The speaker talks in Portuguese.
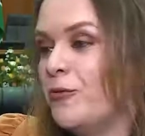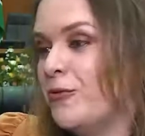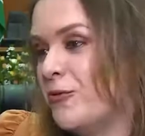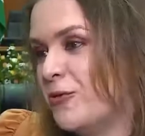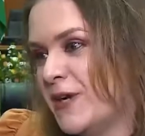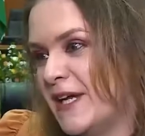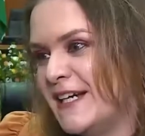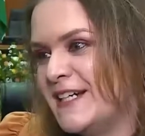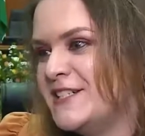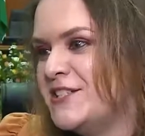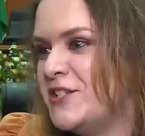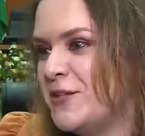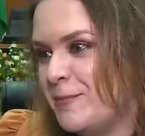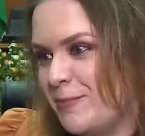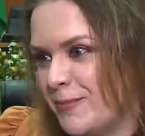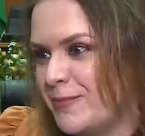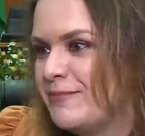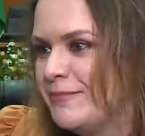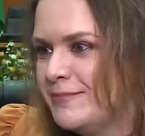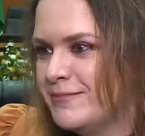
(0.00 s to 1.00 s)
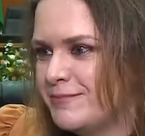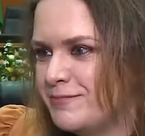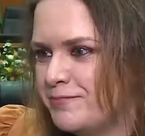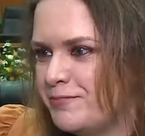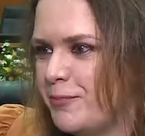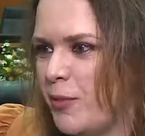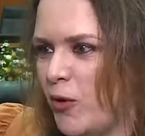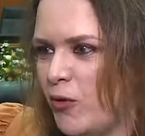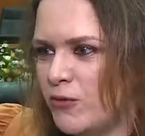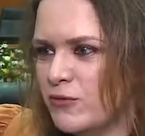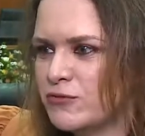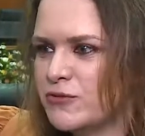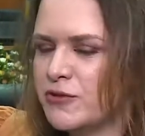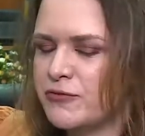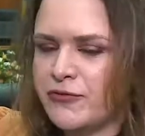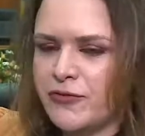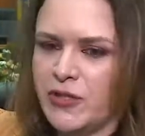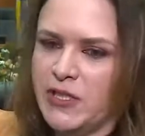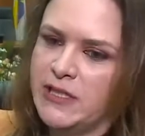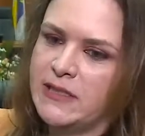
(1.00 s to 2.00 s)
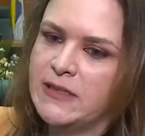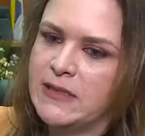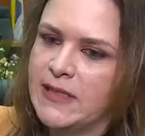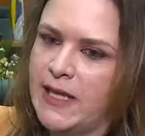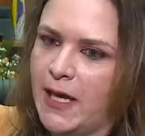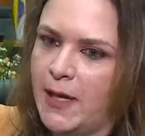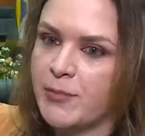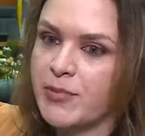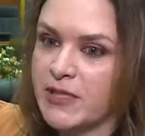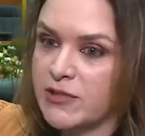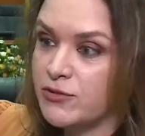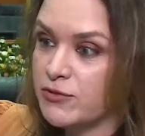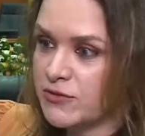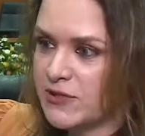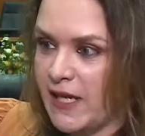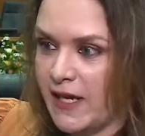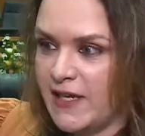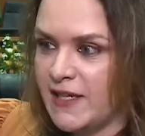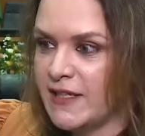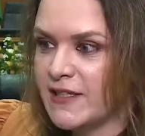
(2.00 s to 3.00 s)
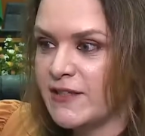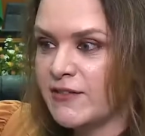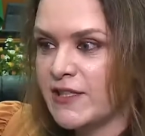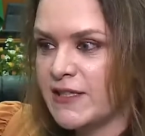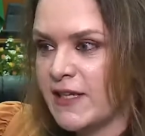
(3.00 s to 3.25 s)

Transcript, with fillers: O grande ponto foi na época do dengue, na